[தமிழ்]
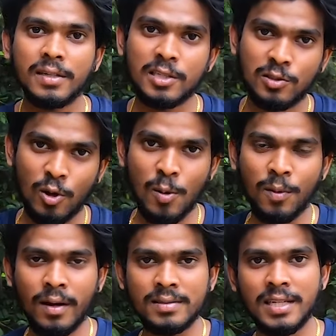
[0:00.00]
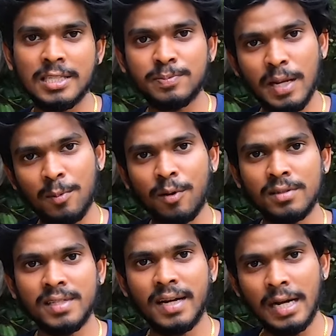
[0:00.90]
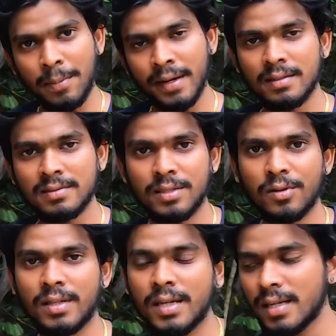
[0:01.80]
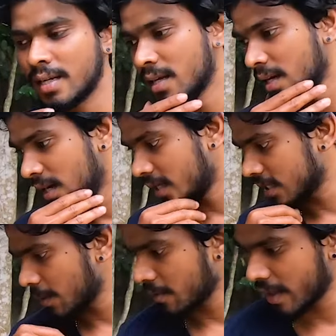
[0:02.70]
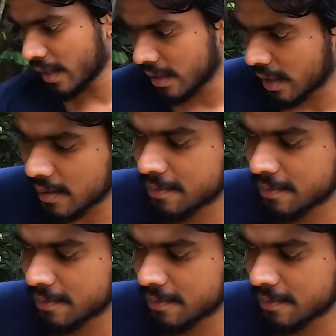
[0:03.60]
நீங்கள் ஸ்லோவாக போனாலும் சரி ஸ்பீடாக போனாலும் சரி கண்டிப்பாக தான் செய்யும் அது அதுக்கப்புறம் வேறு என்னென்னா